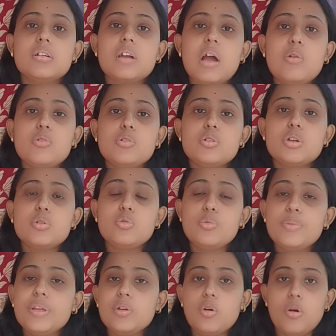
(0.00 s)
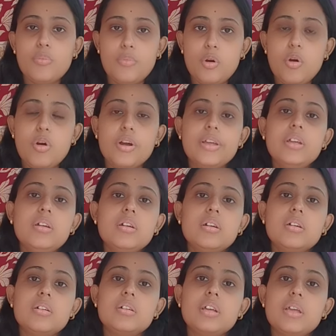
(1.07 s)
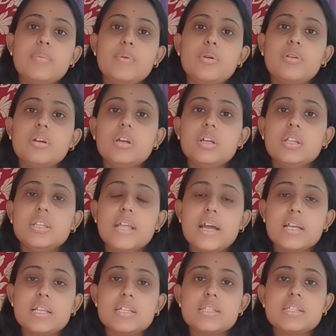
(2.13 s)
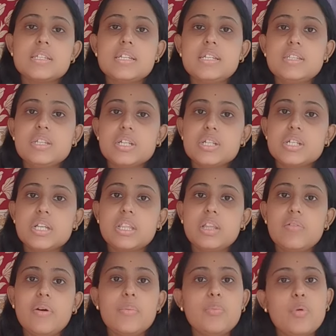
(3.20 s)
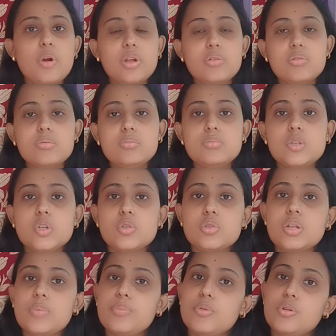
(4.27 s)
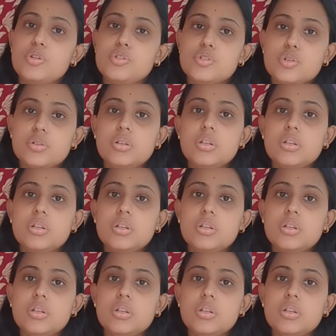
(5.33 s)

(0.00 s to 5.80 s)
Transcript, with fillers: কাউন্ট খুবই কম হয় এবং দেখা যাচ্ছে যে ইঞ্জেকশান দেওয়ার পরেও যতটা প্রয়োজন